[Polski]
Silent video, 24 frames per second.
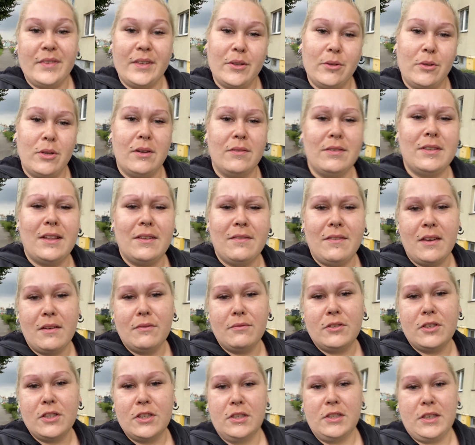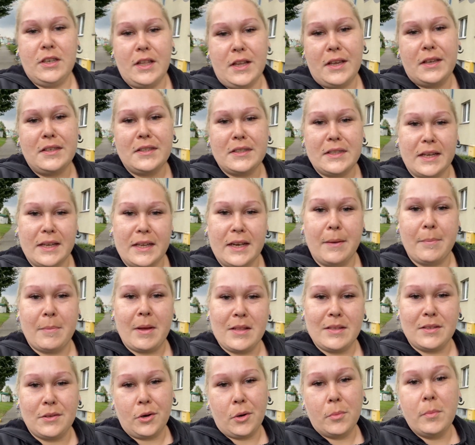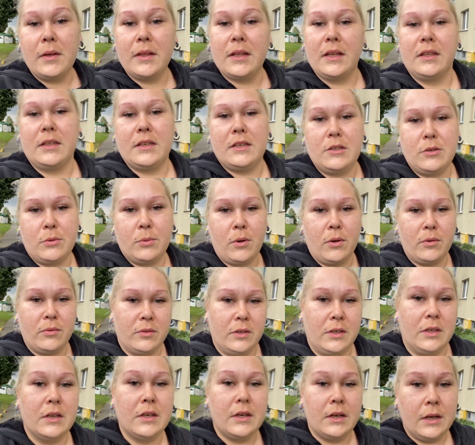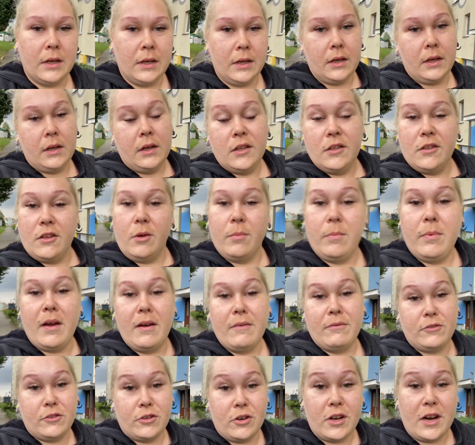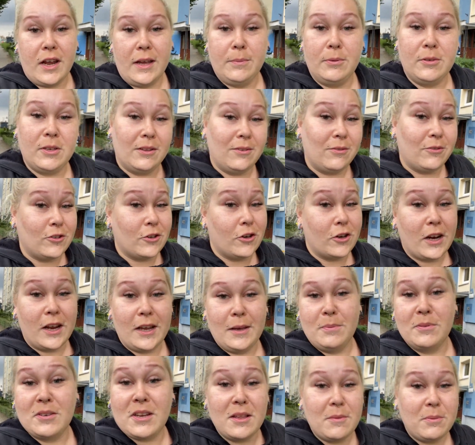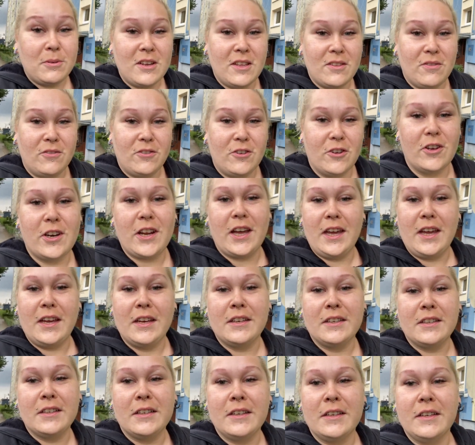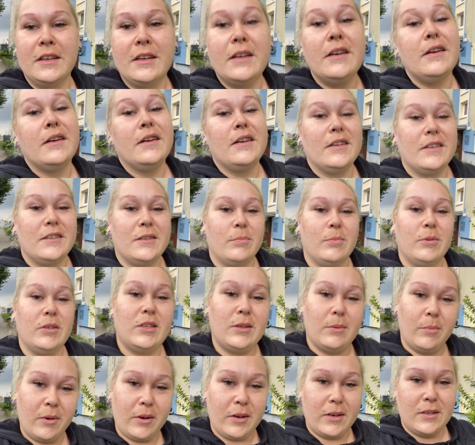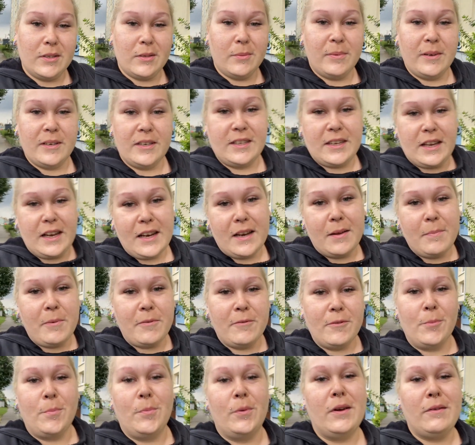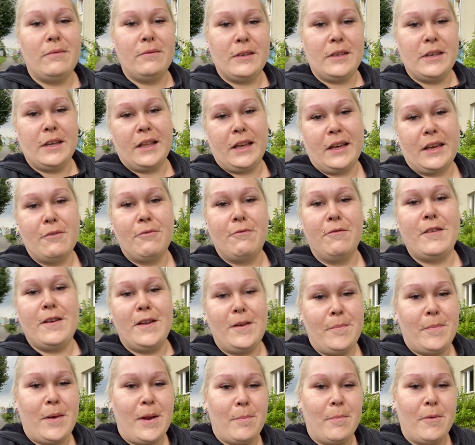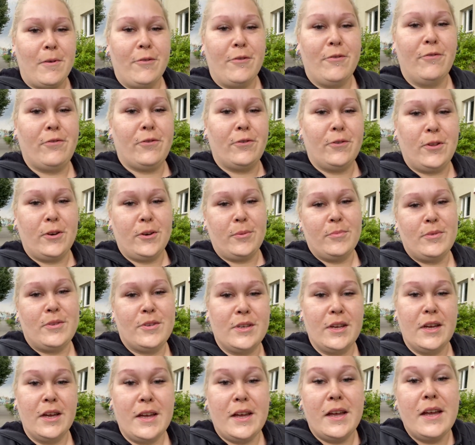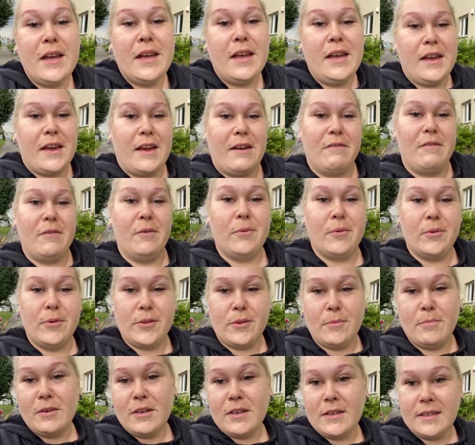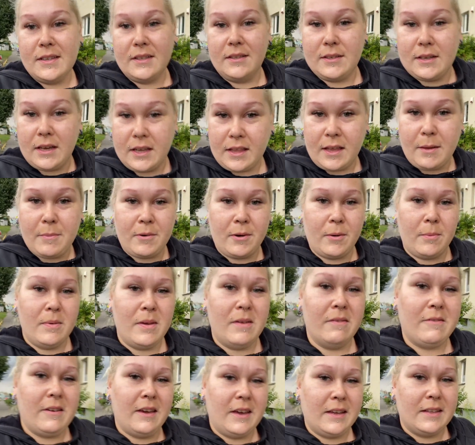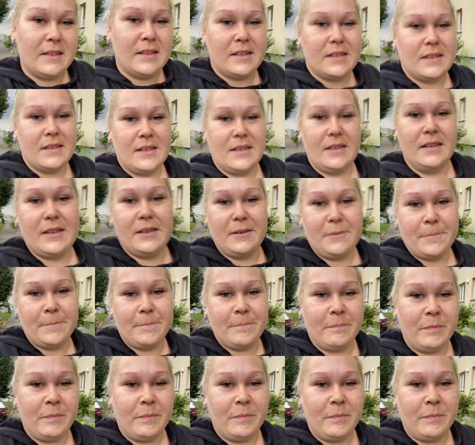które wstawiałam wcześniej na Instagrama, co robię na tej siłowni, co robiłam wczoraj, przedwczoraj, przedwczoraj, żebyście mogli zobaczyć, ale na pewno pojawi się taki film albo w którymś kawałku zobaczycie, co ja tam robię, więc y,